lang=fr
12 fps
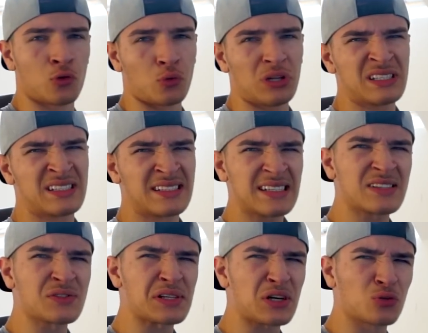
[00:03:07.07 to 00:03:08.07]
Donc on a
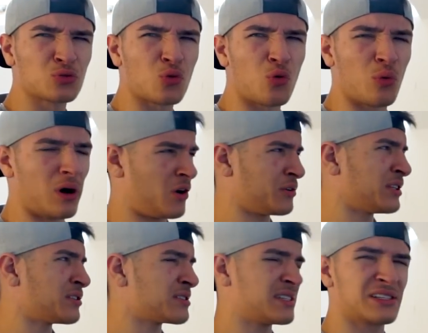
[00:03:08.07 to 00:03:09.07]
750 euros. Alors
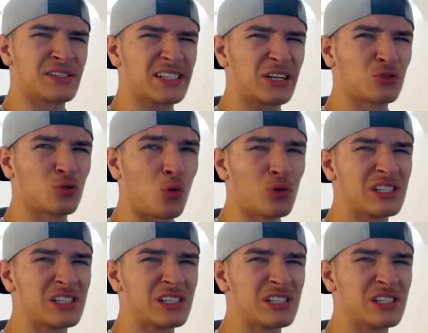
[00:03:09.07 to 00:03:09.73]
750 euros,